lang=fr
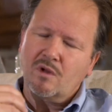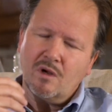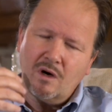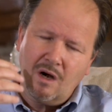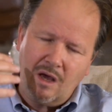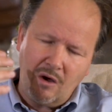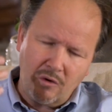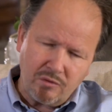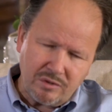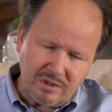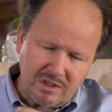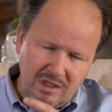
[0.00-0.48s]

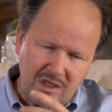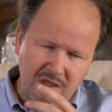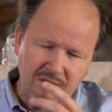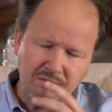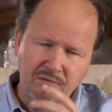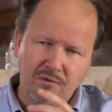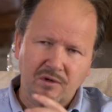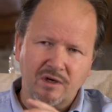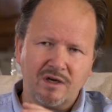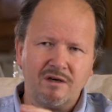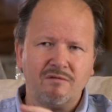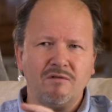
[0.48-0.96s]
Là aussi, il
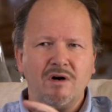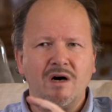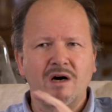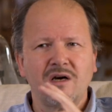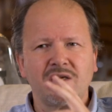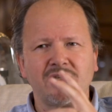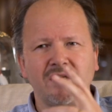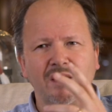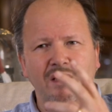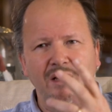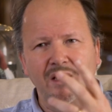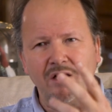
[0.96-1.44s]
faudrait
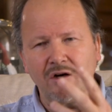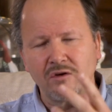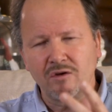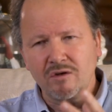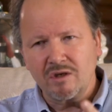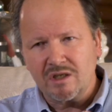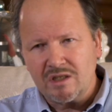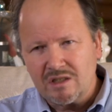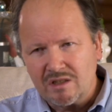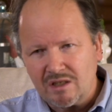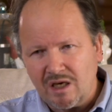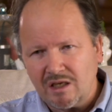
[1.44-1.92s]
voir quel est le
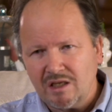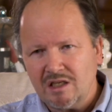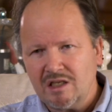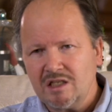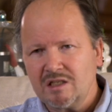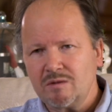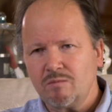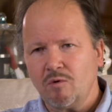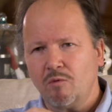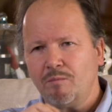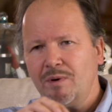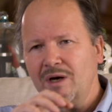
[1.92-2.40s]

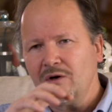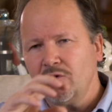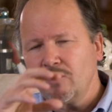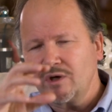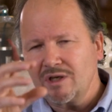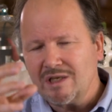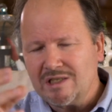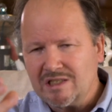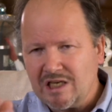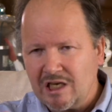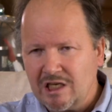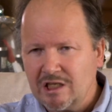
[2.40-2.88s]
christianisme. On parle de
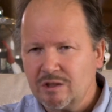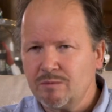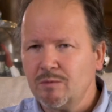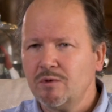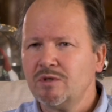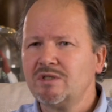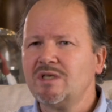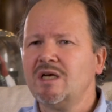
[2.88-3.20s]
christianisme